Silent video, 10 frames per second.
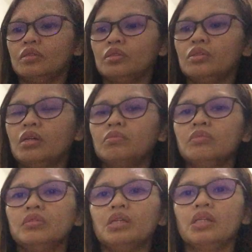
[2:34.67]
So, ang
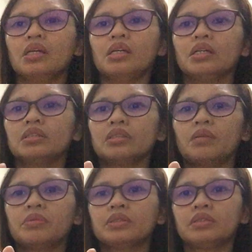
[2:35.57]
mura lang.
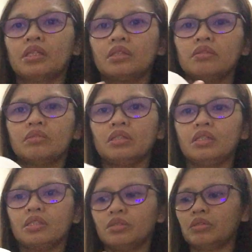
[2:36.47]
Tapos, tatlong
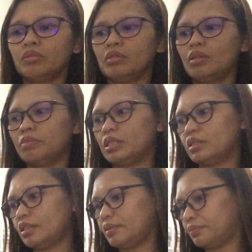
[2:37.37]
ganito yung laman
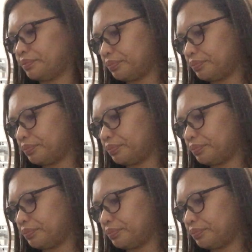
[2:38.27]
niya.